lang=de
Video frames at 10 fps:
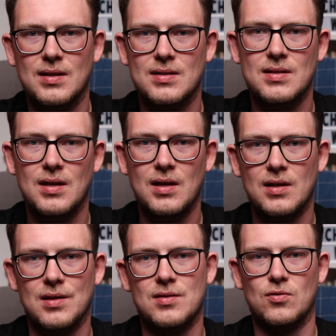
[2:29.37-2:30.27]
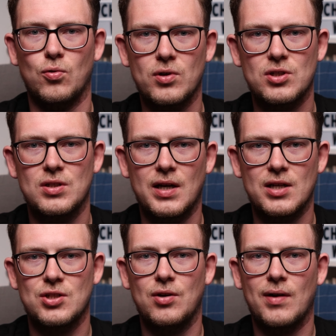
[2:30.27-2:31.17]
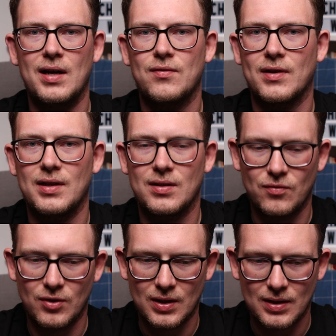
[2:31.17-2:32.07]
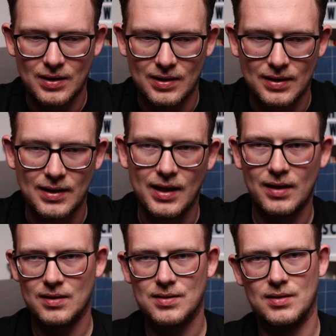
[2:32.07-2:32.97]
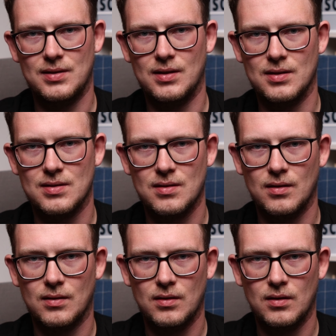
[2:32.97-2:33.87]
dass historische Darstellung einfach nicht für jeden das Richtige ist.